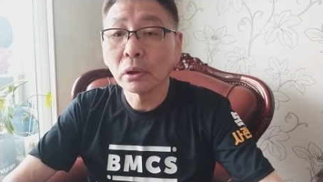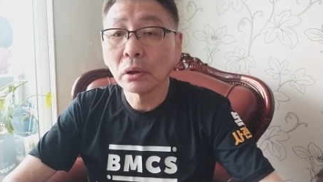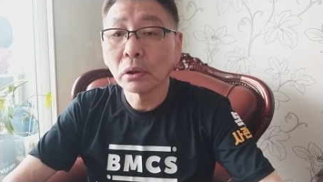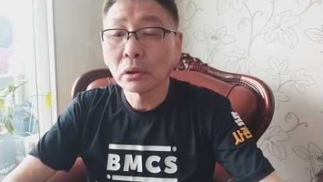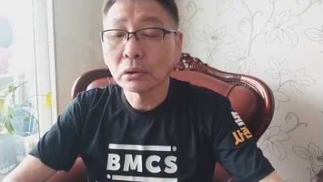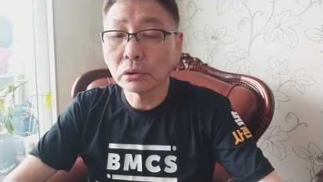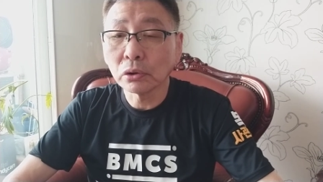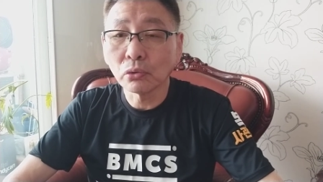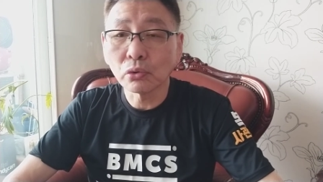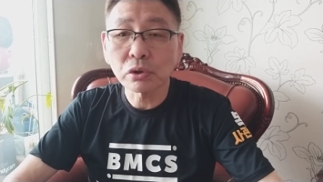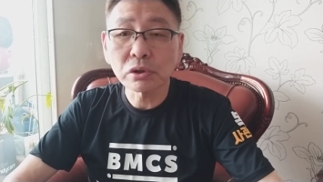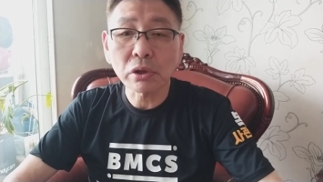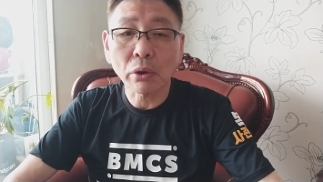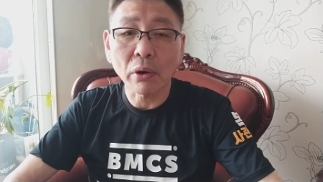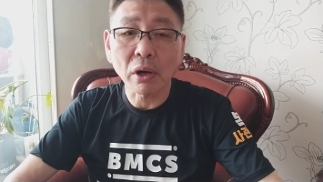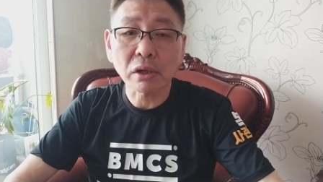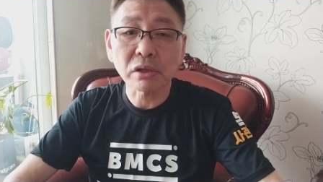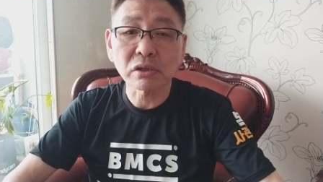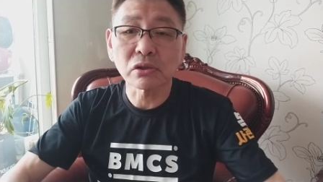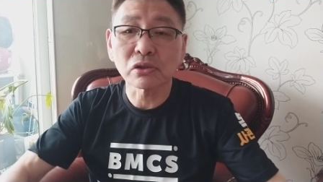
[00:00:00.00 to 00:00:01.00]
근데 우리 이제
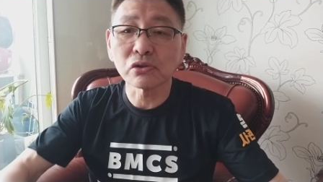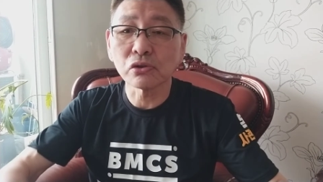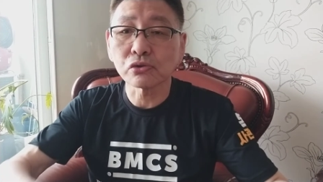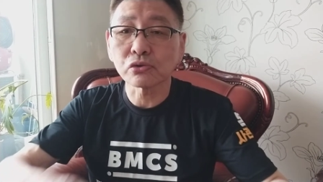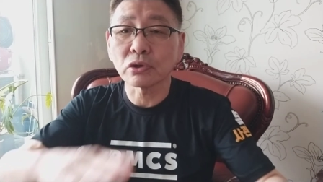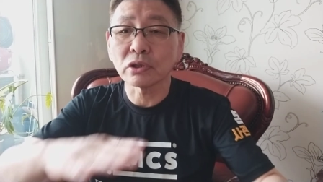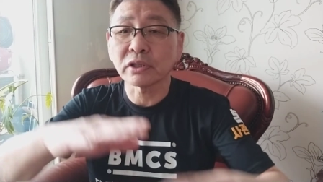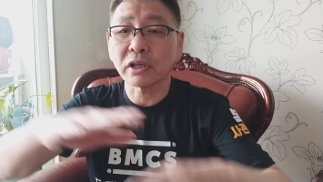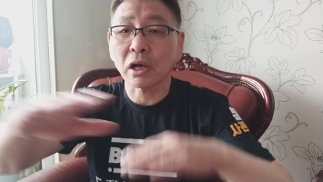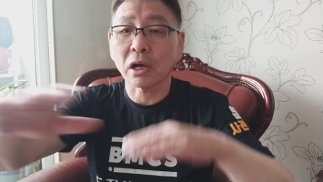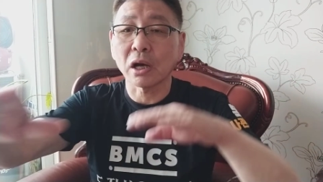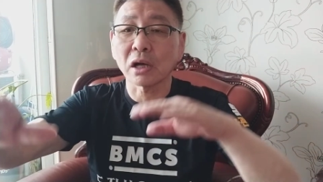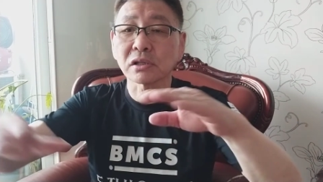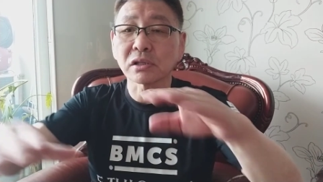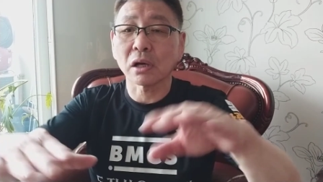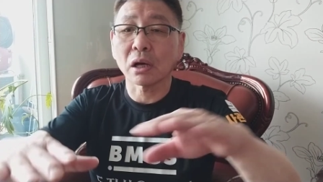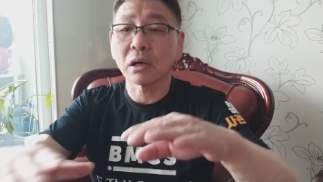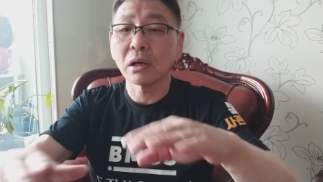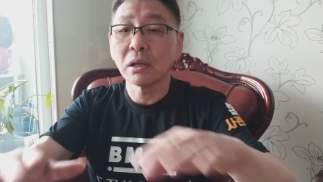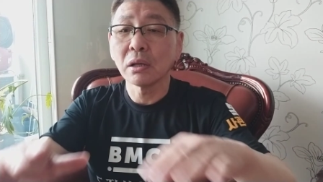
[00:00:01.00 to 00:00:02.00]
곽기성 선수를 제가
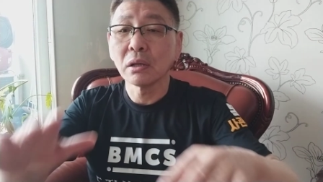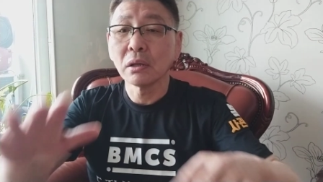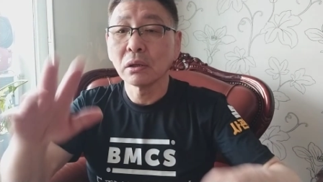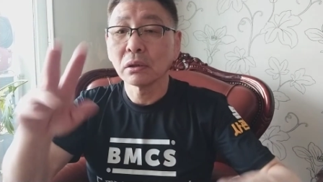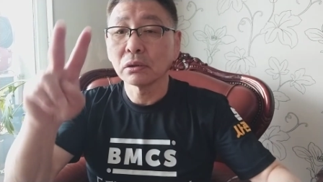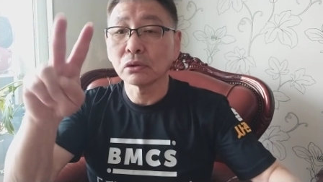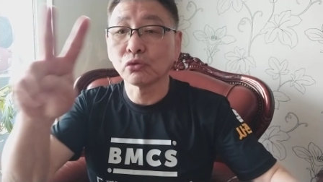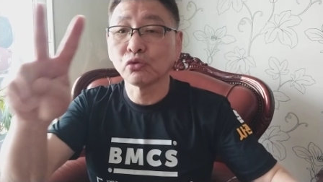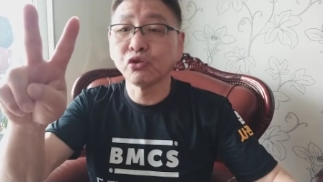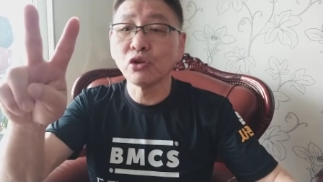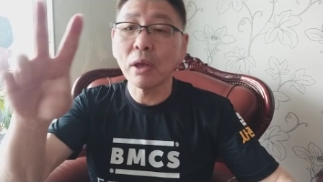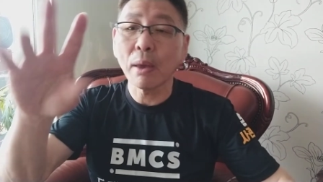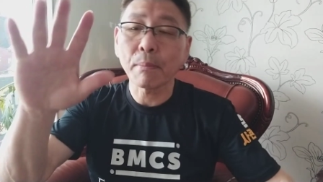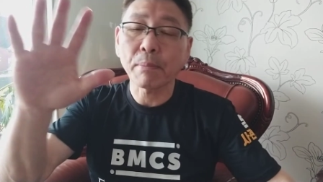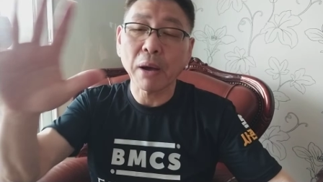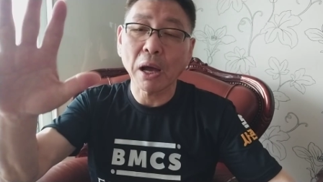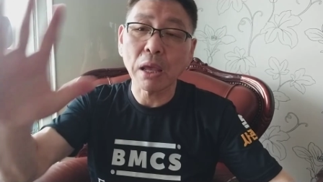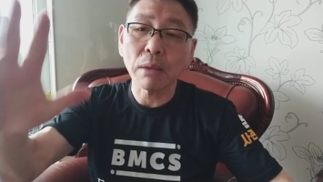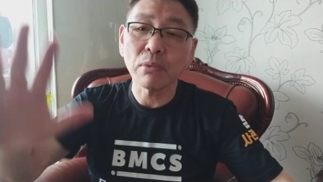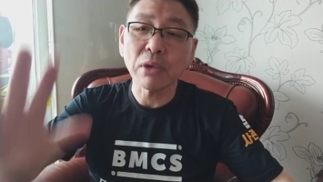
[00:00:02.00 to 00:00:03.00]
항상 그
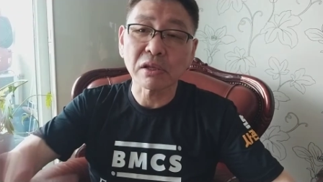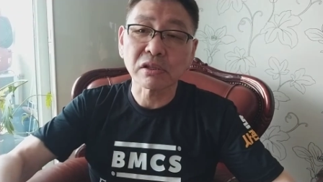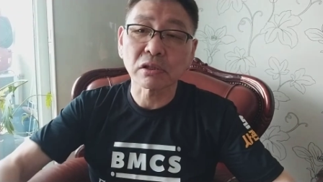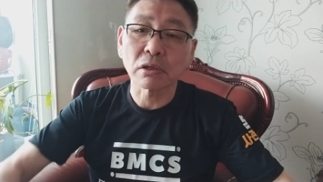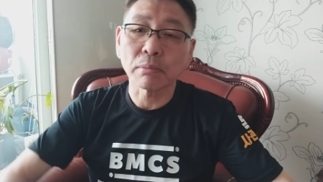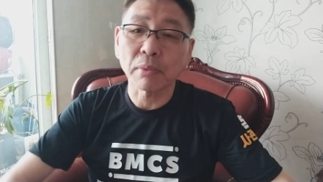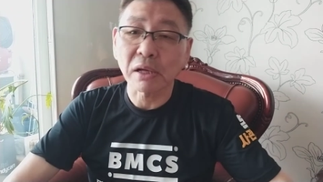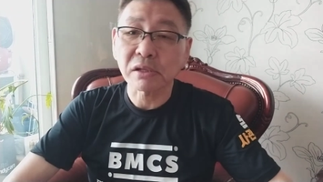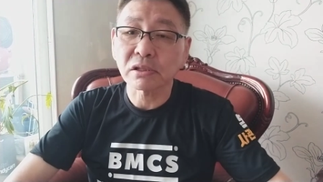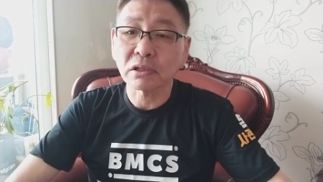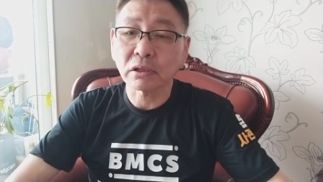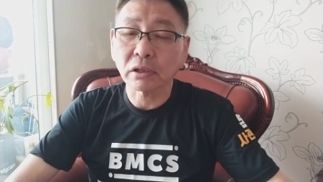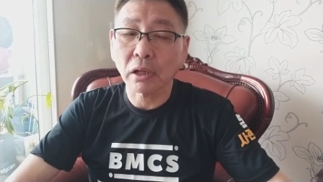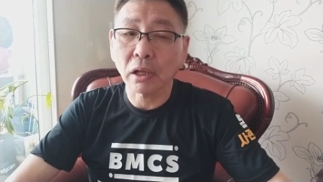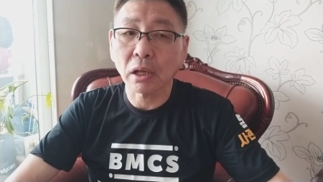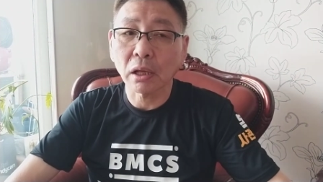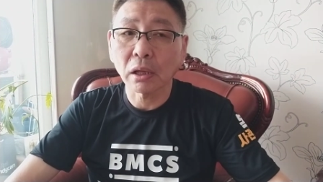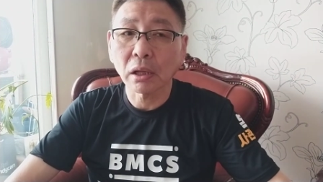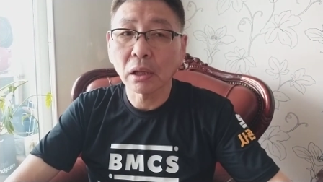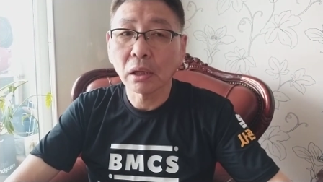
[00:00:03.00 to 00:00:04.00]
2M5S를 봤을
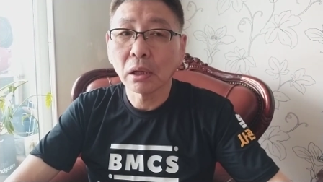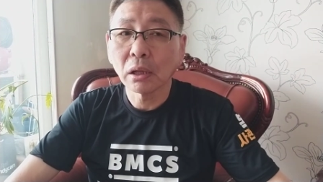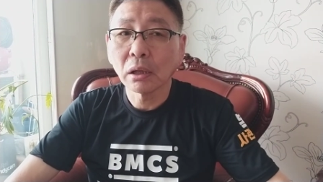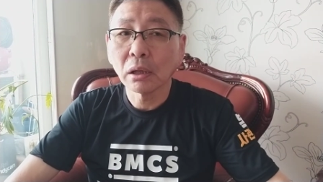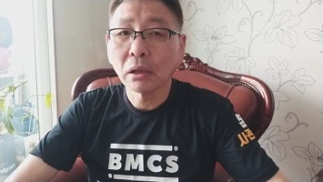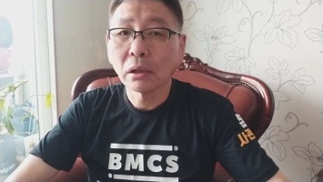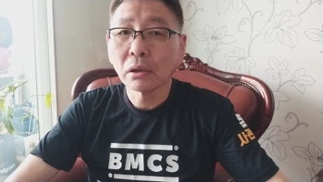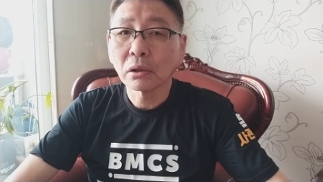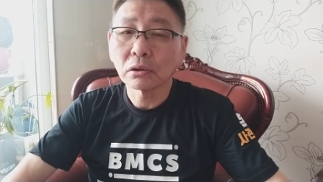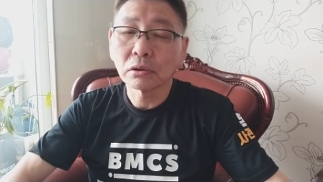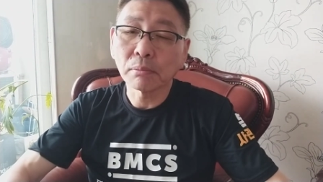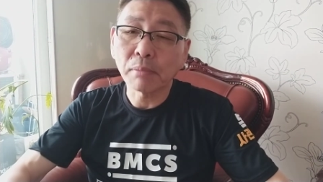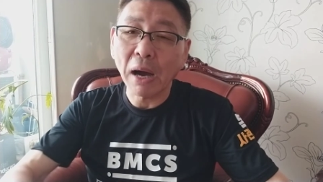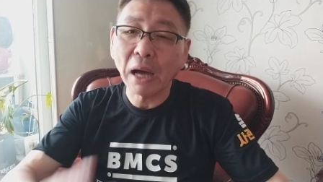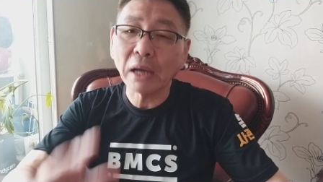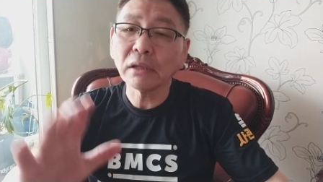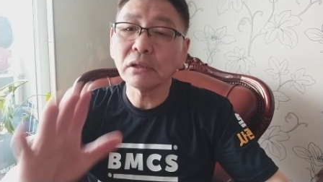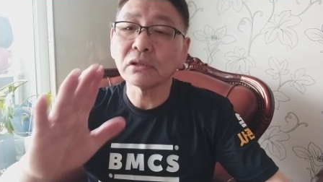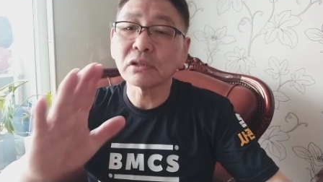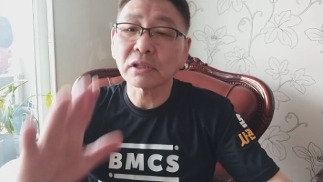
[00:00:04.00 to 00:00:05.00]
때 그
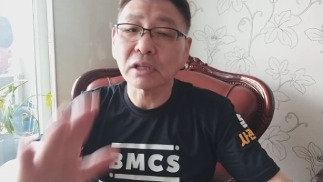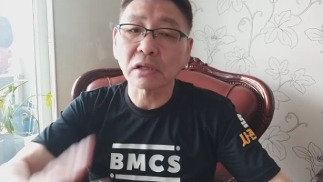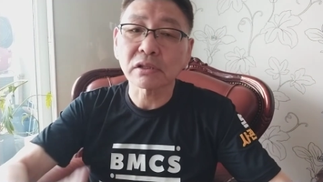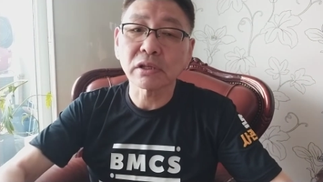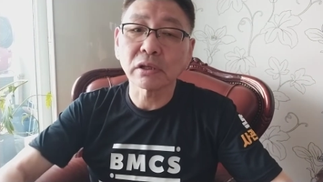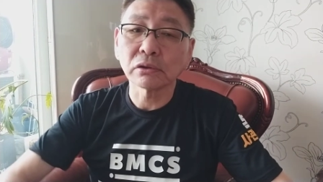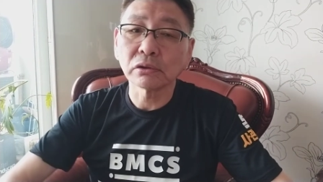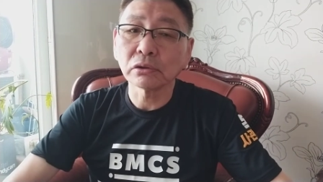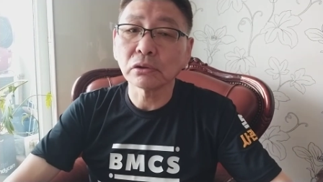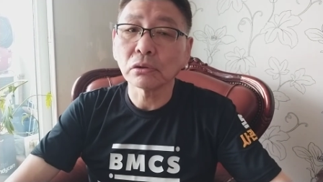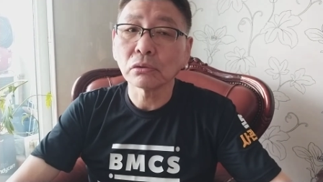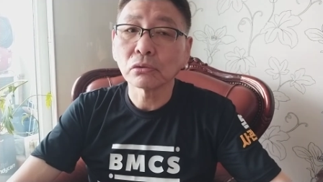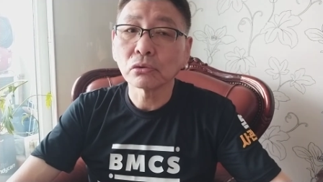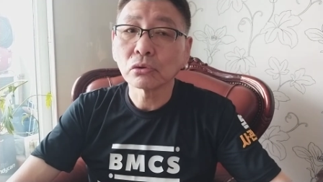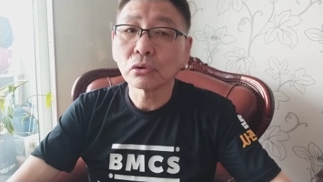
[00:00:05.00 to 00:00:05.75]
마인드 자체는